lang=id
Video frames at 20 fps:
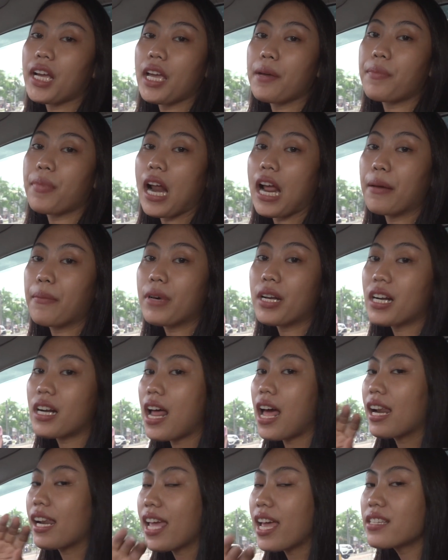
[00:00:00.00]
pakai
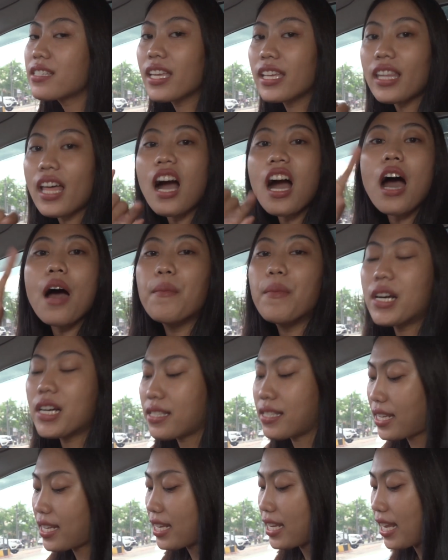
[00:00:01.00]
primer alias kita nggak
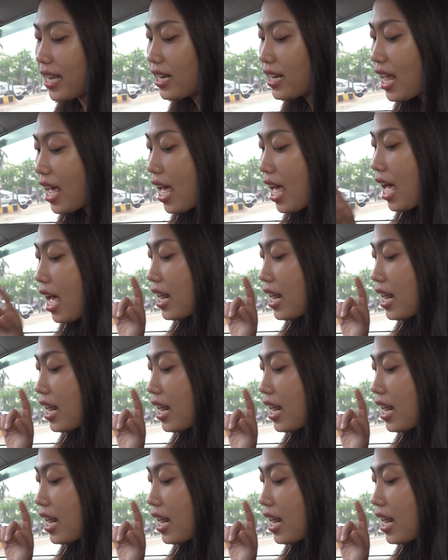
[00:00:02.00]
bersihin.